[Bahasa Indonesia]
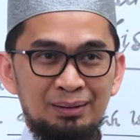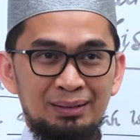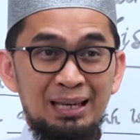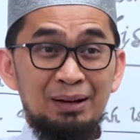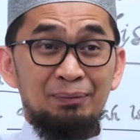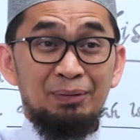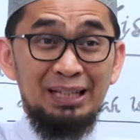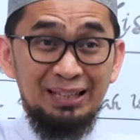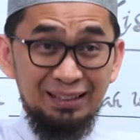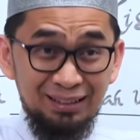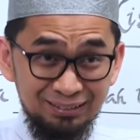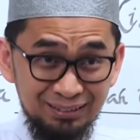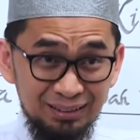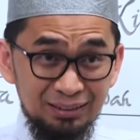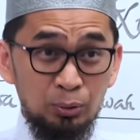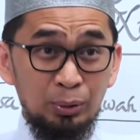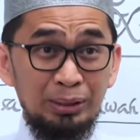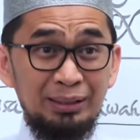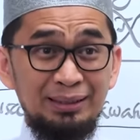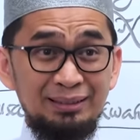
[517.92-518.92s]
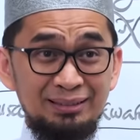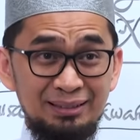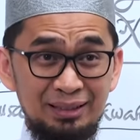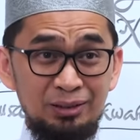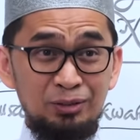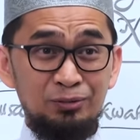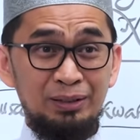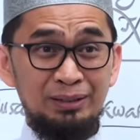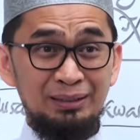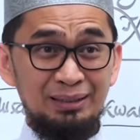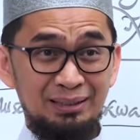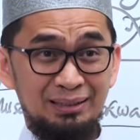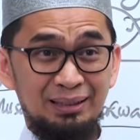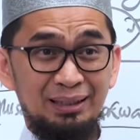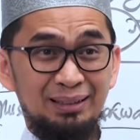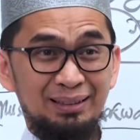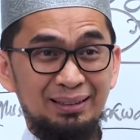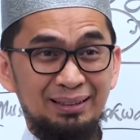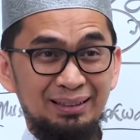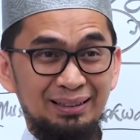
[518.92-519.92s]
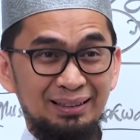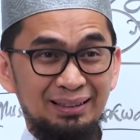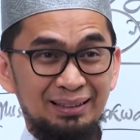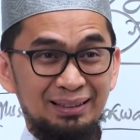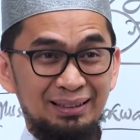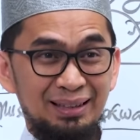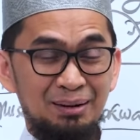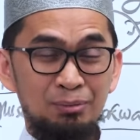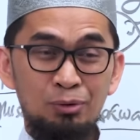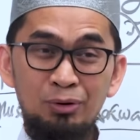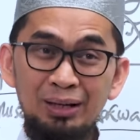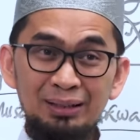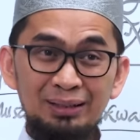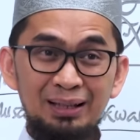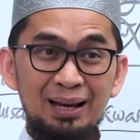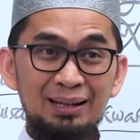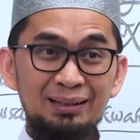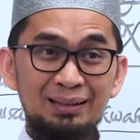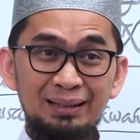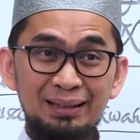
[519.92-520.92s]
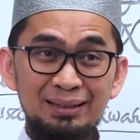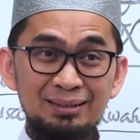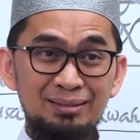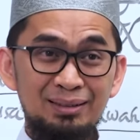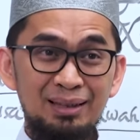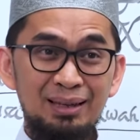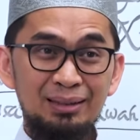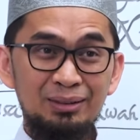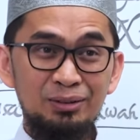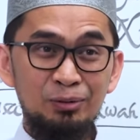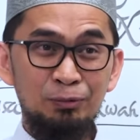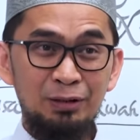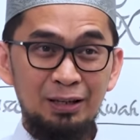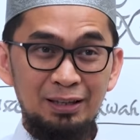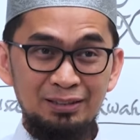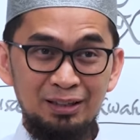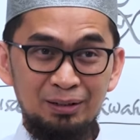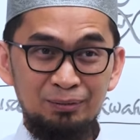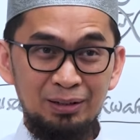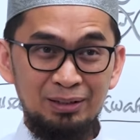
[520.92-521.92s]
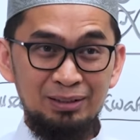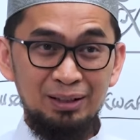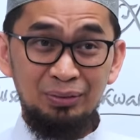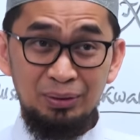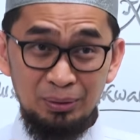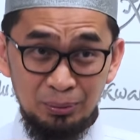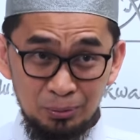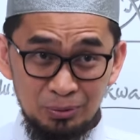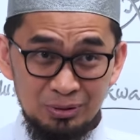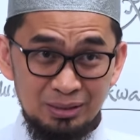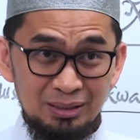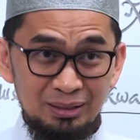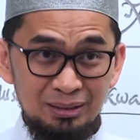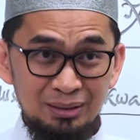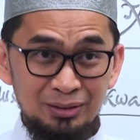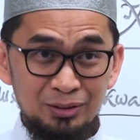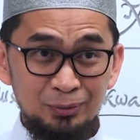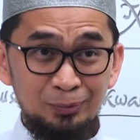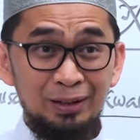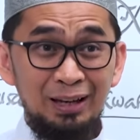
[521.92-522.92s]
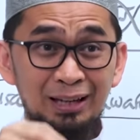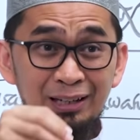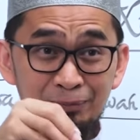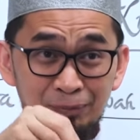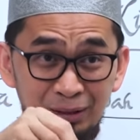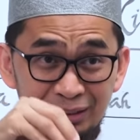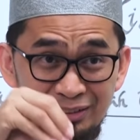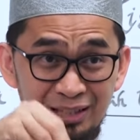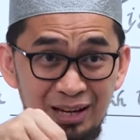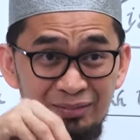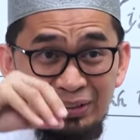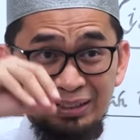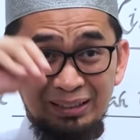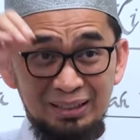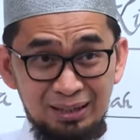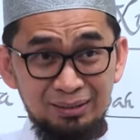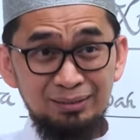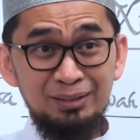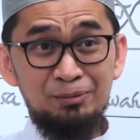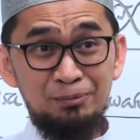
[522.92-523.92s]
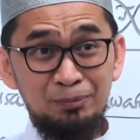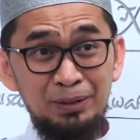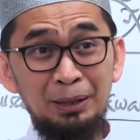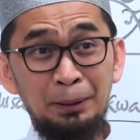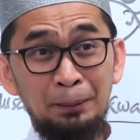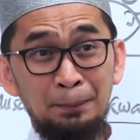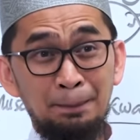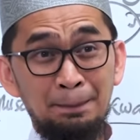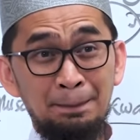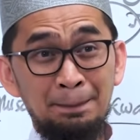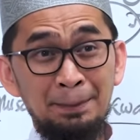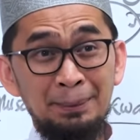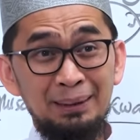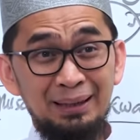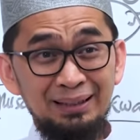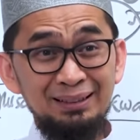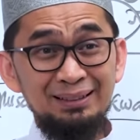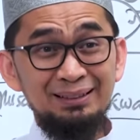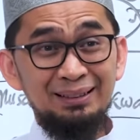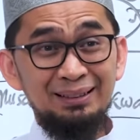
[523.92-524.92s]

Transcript: yang meningkatkan kualitas kehidupan kita. Ya, bukankah anak SD itu belajar-belajar diuji supaya ada persiapan ke SMP? Ya kan?